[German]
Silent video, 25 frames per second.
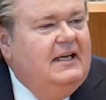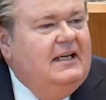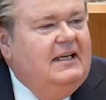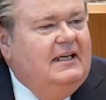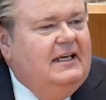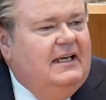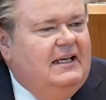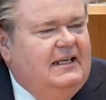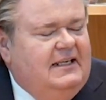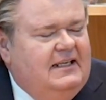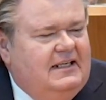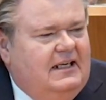
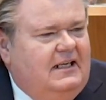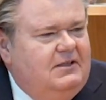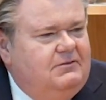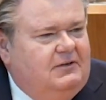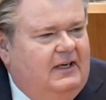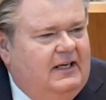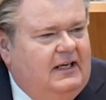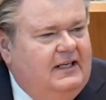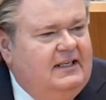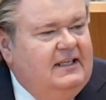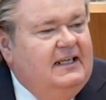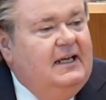Ihr Inhalt
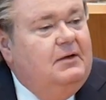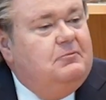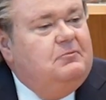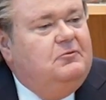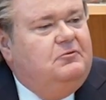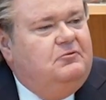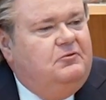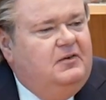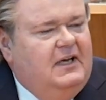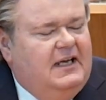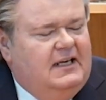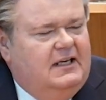war
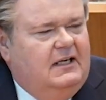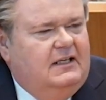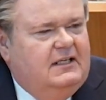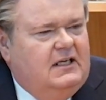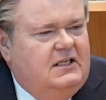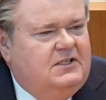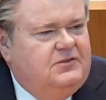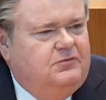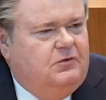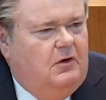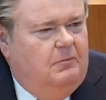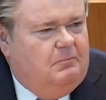daneben. Weder
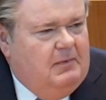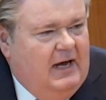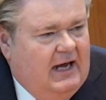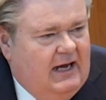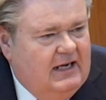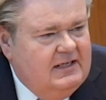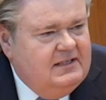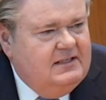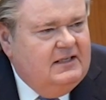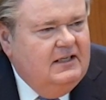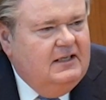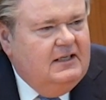das
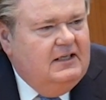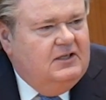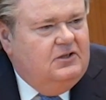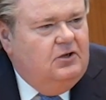Format